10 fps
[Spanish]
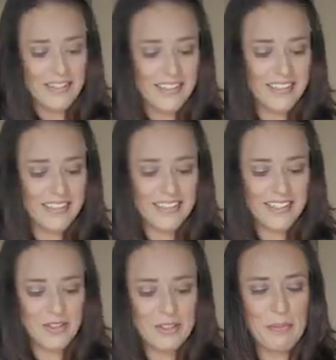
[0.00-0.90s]
Ay,
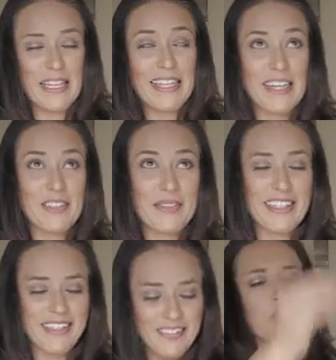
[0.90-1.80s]
que no se prenda, que no te
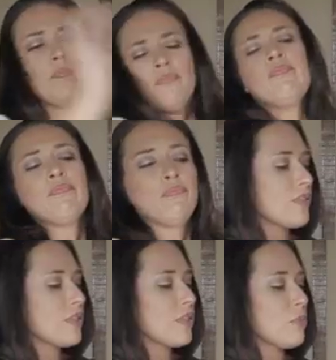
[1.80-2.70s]
prenda
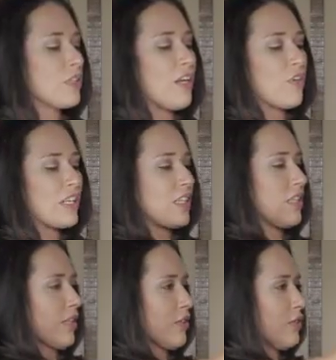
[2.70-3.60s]
como si la fuera
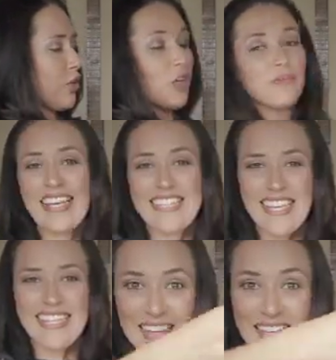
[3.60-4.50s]
a ¿no? así.